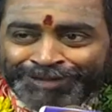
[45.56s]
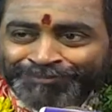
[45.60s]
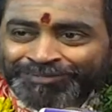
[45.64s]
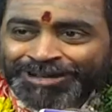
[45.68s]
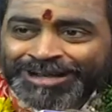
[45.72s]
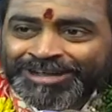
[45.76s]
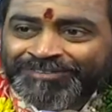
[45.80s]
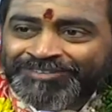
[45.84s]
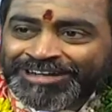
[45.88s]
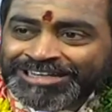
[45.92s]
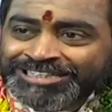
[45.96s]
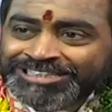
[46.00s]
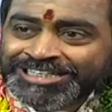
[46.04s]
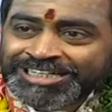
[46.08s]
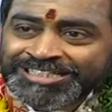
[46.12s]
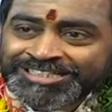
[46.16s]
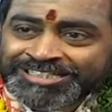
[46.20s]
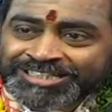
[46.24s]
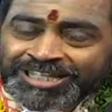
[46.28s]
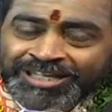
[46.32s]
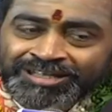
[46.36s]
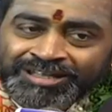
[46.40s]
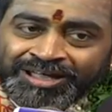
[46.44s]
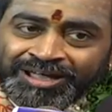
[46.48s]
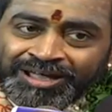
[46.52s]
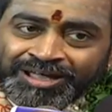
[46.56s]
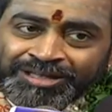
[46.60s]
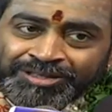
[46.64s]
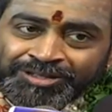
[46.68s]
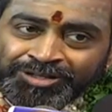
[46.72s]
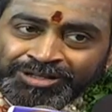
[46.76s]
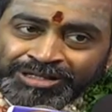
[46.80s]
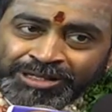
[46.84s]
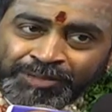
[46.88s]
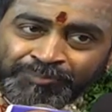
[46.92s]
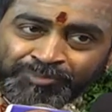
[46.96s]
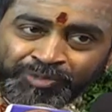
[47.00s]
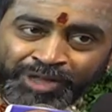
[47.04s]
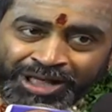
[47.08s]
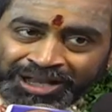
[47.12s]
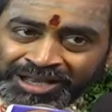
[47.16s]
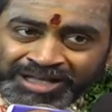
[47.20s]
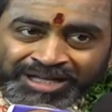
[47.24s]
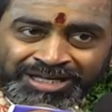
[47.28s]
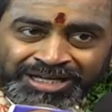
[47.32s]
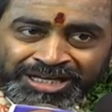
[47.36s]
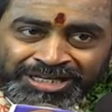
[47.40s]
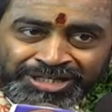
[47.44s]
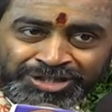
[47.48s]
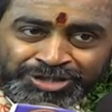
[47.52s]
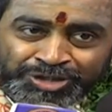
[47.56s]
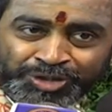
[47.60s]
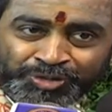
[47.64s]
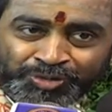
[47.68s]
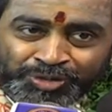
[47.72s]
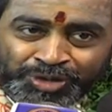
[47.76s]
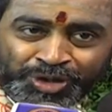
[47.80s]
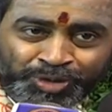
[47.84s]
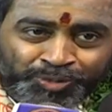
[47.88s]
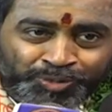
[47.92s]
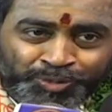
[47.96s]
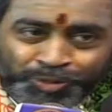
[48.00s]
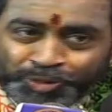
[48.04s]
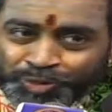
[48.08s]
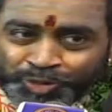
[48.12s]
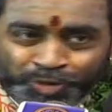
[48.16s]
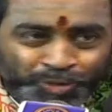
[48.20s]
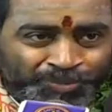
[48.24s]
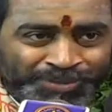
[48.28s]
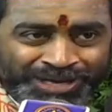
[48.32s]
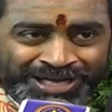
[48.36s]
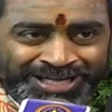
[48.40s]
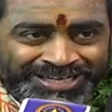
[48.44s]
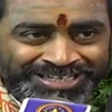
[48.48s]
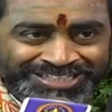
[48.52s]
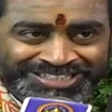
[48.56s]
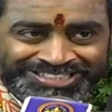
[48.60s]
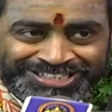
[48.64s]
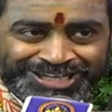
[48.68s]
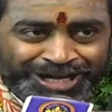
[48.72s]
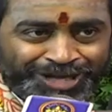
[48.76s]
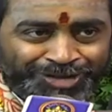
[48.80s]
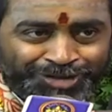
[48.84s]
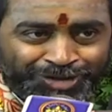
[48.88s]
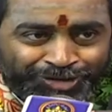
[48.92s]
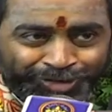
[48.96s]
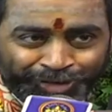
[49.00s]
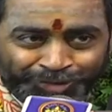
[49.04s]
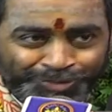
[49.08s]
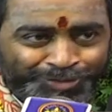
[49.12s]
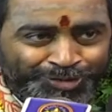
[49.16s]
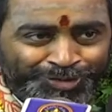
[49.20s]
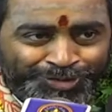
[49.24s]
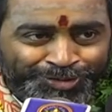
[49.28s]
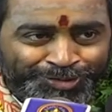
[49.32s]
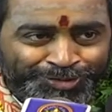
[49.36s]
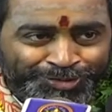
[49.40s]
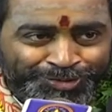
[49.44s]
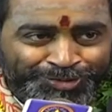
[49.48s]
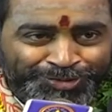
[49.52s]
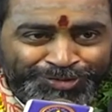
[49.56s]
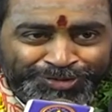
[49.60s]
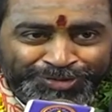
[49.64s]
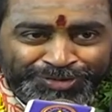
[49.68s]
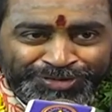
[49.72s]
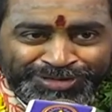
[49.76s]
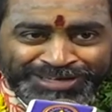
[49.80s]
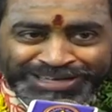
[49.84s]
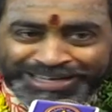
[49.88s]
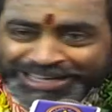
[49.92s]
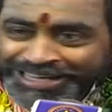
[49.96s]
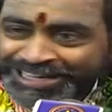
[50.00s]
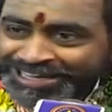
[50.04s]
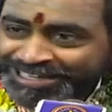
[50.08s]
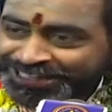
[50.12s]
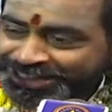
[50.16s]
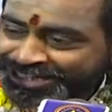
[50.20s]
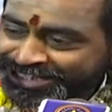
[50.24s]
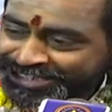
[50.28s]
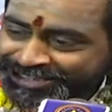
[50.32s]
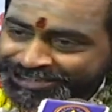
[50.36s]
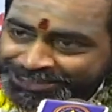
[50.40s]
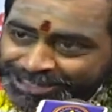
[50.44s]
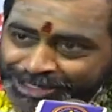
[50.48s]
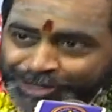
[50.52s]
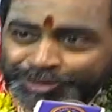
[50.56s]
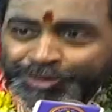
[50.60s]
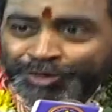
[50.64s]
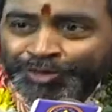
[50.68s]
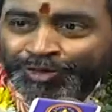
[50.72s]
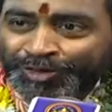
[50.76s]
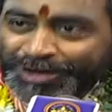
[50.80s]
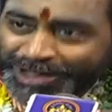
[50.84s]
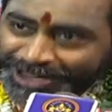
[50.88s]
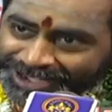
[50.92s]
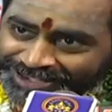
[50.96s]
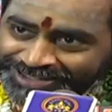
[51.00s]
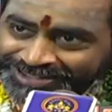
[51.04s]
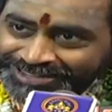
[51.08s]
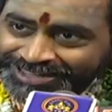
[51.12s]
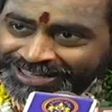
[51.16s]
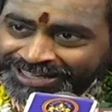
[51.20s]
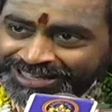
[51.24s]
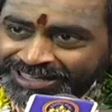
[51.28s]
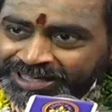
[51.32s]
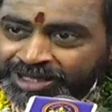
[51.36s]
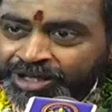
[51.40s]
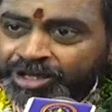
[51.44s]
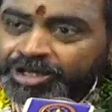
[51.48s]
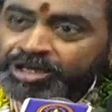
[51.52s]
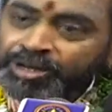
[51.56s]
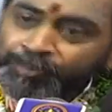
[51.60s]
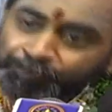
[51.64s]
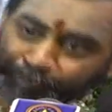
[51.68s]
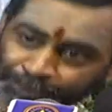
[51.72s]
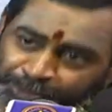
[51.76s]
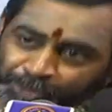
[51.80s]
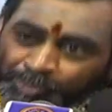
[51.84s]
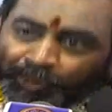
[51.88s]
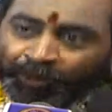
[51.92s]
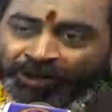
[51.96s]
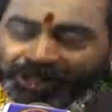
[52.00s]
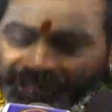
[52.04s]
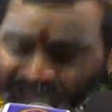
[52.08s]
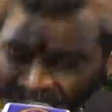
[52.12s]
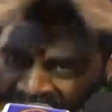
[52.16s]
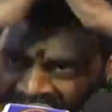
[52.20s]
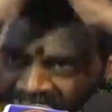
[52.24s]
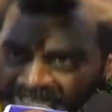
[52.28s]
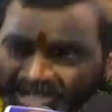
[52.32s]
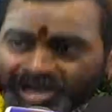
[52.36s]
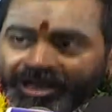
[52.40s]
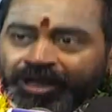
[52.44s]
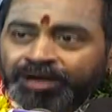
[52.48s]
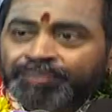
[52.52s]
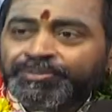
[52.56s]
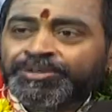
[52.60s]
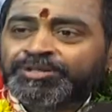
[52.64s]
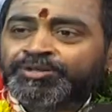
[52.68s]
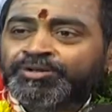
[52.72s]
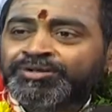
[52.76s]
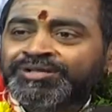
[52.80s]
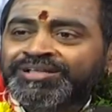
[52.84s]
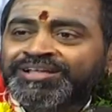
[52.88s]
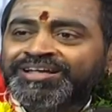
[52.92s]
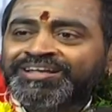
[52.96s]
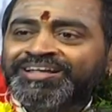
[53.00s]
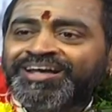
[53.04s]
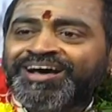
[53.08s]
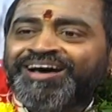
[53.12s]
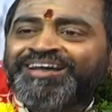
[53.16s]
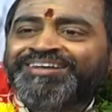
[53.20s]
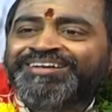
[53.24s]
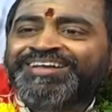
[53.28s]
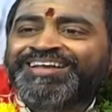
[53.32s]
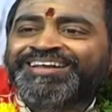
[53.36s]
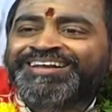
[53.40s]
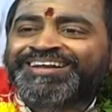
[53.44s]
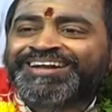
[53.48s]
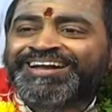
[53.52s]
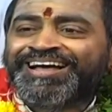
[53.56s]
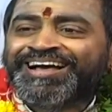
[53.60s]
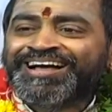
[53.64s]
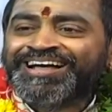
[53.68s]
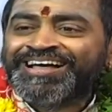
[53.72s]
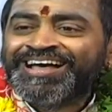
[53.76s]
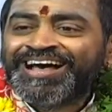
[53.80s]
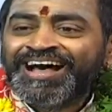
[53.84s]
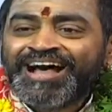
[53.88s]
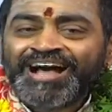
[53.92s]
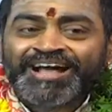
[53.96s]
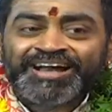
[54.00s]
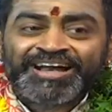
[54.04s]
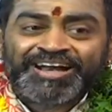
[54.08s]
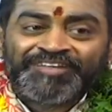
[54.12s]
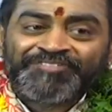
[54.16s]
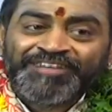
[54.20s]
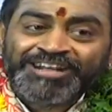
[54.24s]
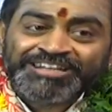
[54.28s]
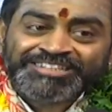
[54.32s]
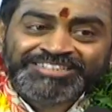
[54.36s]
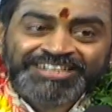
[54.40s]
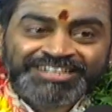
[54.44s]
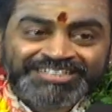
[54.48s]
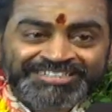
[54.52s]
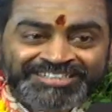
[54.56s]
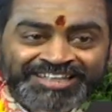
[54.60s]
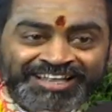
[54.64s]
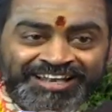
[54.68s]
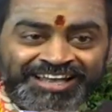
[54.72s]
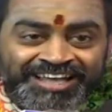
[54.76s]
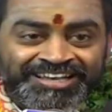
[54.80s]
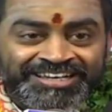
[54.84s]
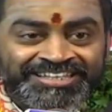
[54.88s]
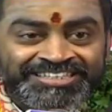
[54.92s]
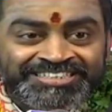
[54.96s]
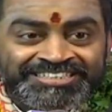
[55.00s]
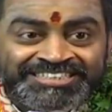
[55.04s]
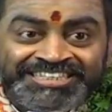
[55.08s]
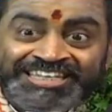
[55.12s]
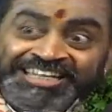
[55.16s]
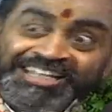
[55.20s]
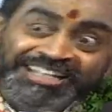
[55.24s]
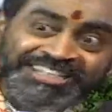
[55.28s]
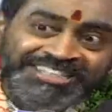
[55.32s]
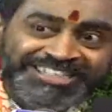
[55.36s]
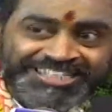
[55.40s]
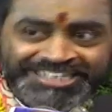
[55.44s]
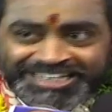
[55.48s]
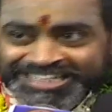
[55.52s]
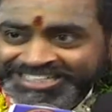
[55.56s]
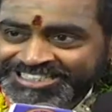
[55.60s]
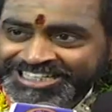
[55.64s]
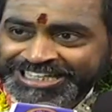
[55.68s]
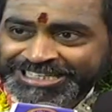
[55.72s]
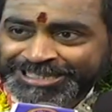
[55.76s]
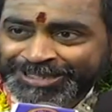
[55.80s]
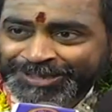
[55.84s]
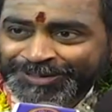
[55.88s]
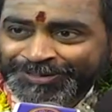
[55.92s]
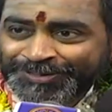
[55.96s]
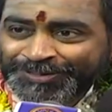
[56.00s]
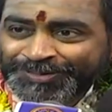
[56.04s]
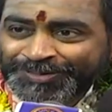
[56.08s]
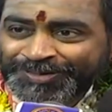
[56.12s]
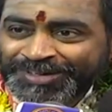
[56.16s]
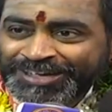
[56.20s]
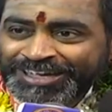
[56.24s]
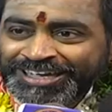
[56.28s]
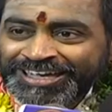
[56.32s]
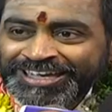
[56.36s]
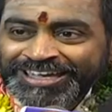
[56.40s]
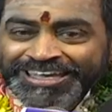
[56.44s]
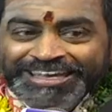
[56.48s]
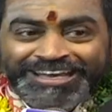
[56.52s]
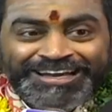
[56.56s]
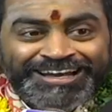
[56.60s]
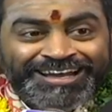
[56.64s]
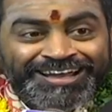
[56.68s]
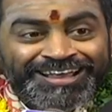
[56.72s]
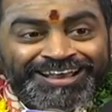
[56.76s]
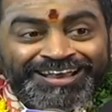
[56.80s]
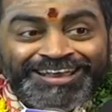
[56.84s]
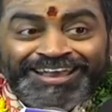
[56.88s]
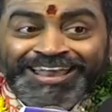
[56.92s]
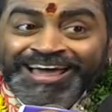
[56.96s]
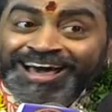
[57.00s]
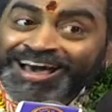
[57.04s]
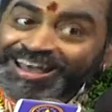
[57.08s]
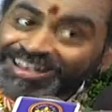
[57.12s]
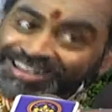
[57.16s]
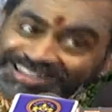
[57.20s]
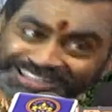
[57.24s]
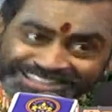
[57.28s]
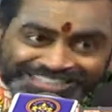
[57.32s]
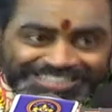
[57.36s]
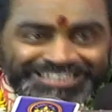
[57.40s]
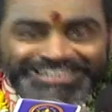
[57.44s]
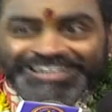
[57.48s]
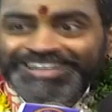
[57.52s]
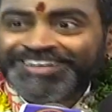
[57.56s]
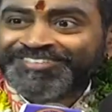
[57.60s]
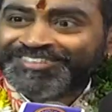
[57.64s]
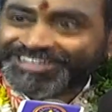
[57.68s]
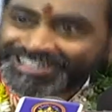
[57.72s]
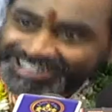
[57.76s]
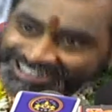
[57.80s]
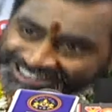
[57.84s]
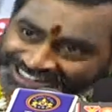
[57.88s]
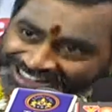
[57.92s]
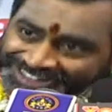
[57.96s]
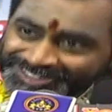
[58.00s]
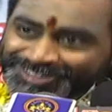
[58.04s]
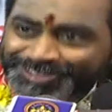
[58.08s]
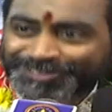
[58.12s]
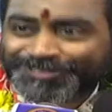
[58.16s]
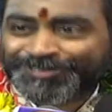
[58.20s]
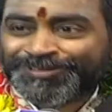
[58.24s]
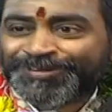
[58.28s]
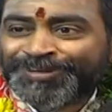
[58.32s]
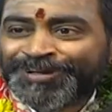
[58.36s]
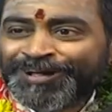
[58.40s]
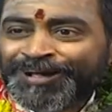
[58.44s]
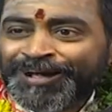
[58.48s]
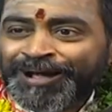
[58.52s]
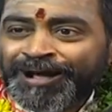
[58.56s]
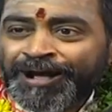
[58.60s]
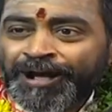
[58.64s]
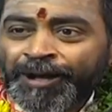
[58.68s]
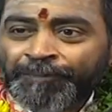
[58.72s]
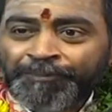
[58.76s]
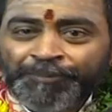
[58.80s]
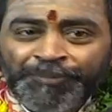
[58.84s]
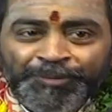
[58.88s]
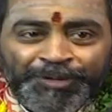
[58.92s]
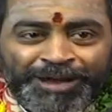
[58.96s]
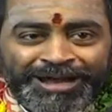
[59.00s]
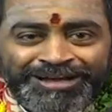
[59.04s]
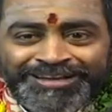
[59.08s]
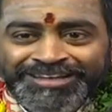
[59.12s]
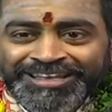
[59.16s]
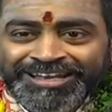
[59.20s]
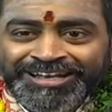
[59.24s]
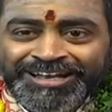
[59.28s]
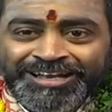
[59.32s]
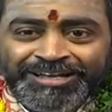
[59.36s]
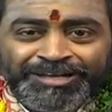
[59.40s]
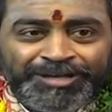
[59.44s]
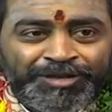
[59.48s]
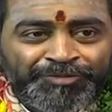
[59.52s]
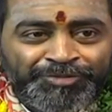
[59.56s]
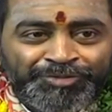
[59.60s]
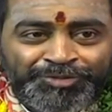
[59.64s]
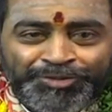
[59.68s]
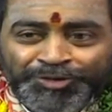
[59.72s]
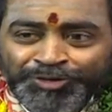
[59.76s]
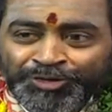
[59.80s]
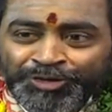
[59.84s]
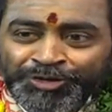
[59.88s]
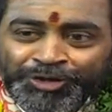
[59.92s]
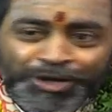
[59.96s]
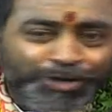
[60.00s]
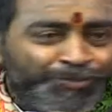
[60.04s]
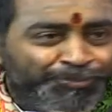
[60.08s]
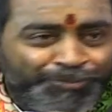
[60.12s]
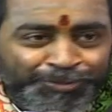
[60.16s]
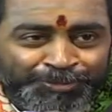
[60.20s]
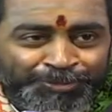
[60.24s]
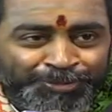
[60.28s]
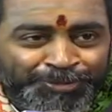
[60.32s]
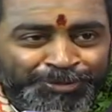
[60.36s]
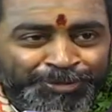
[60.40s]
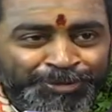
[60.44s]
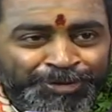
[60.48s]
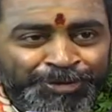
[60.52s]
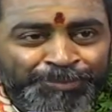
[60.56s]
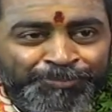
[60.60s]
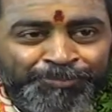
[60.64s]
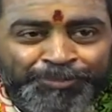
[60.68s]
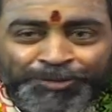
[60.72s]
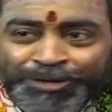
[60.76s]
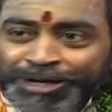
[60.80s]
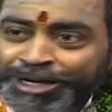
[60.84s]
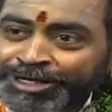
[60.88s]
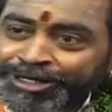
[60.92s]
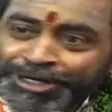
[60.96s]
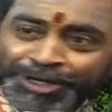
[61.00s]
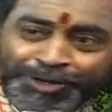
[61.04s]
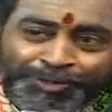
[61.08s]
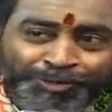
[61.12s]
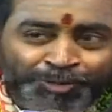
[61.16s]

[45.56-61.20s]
వాళ్ళ వక్షస్థదాదుర్యందు అలంకరించుకున్న కుంకుమ ఇత్యాది రంగులు నీ చేతులకు అంటి ఇప్పుడు కూడా ఎర్రగా కనబడుతున్నదయ్యా అన్నారు ఇక్కడ అక్కడ వక్షస్థలాన్ని చీల్చిన చేతులు ఇక్కడ లాలించినటువంటి చేతులు అప్పుడు అంటిన నెత్తురు ఎరుపు ఇప్పుడు అంటిన